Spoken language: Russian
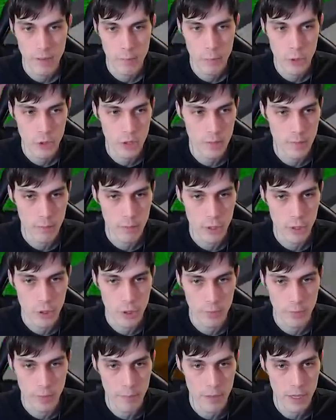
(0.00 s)
в обычном
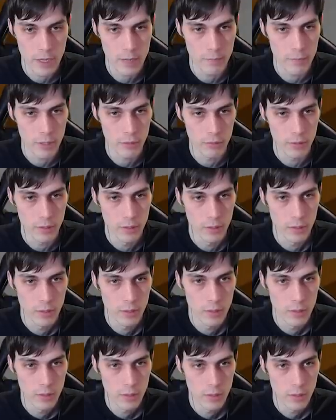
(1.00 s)
обличии побегаем, мне вот...
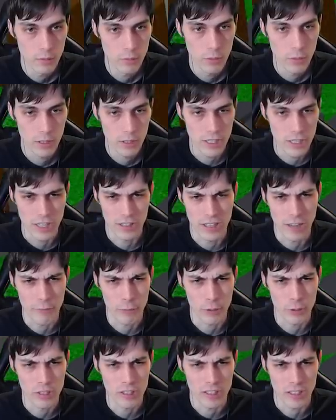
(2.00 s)
Нет, я
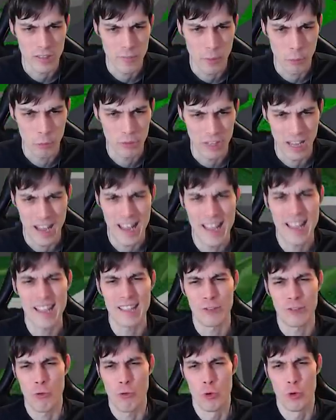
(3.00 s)
все-таки так не могу. Это,
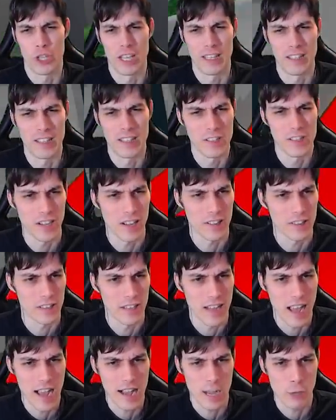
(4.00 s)
это скучно, это
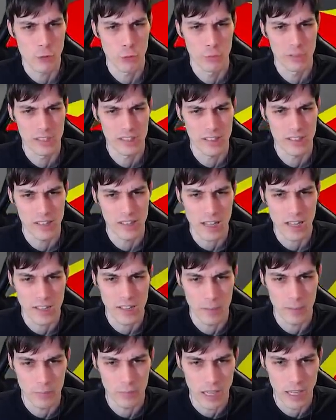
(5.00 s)
неинтересно. Я хочу стать
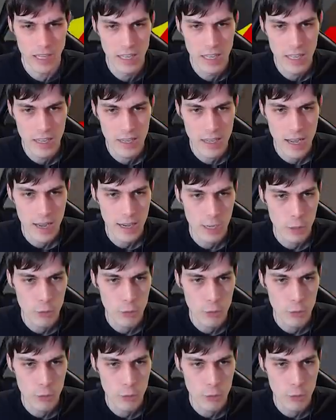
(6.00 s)
кем-то. Я